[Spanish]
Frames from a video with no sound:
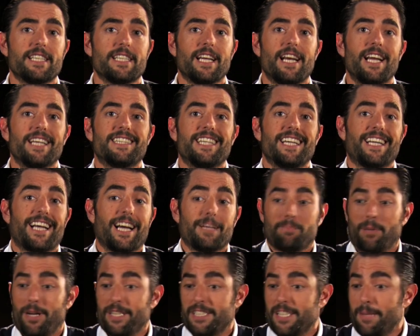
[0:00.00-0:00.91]
eléctricas,
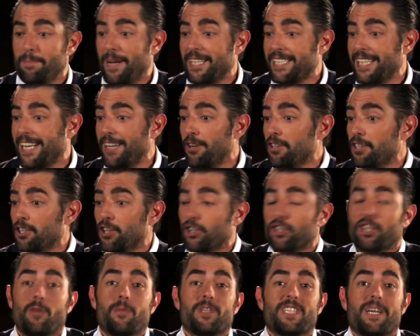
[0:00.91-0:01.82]
pues así pasa que los niños
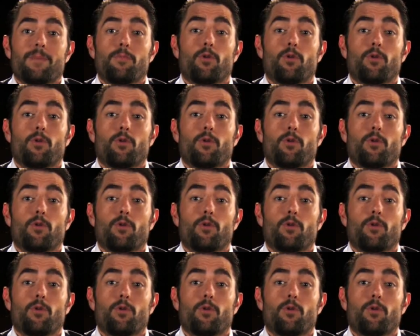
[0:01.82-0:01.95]
no se comen esa